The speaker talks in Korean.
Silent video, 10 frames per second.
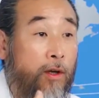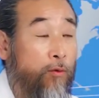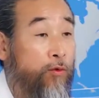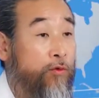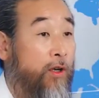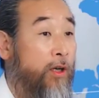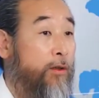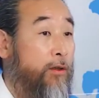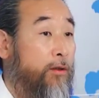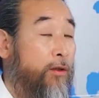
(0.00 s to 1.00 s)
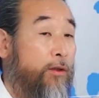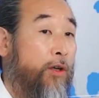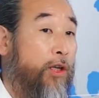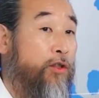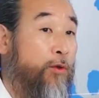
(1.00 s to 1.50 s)
운영하면
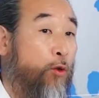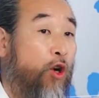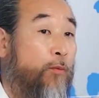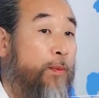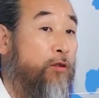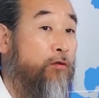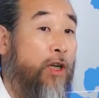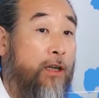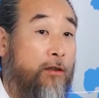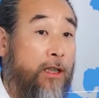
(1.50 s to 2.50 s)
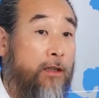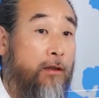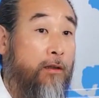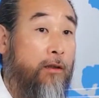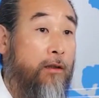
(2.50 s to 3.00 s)
여기에 전부 다 월급 받으러 들어갈 거잖아.
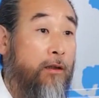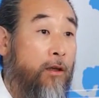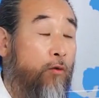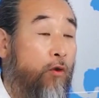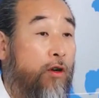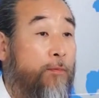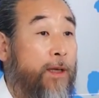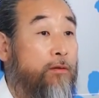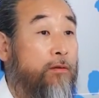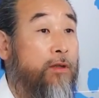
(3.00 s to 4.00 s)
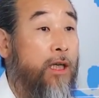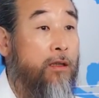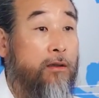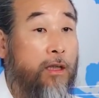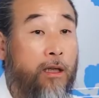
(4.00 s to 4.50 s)
월급 받으러
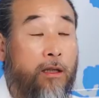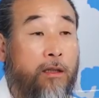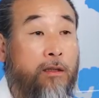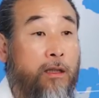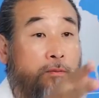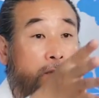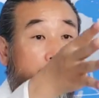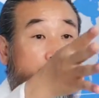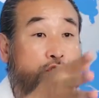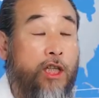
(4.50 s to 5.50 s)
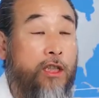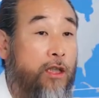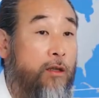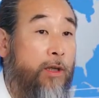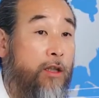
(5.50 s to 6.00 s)
들어가는데 이 사람들이 무식한
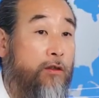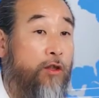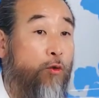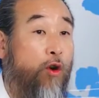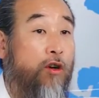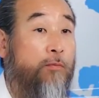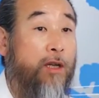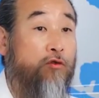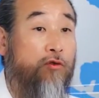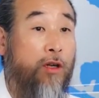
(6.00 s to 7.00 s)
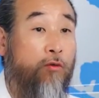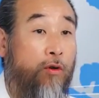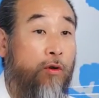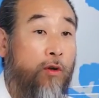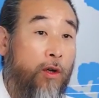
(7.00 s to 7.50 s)
사람한테 너 월급만
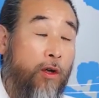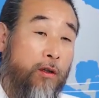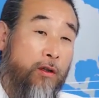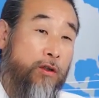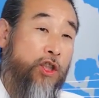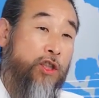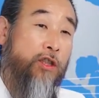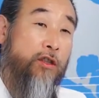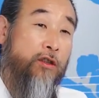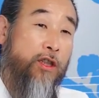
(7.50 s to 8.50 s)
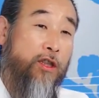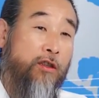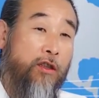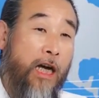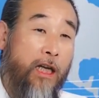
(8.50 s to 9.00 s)
준다고 너 지식인들이
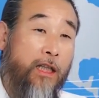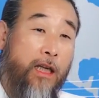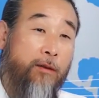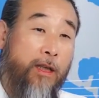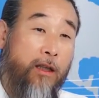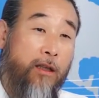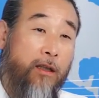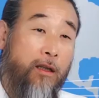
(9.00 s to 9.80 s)
그거 가겠다 이 말이?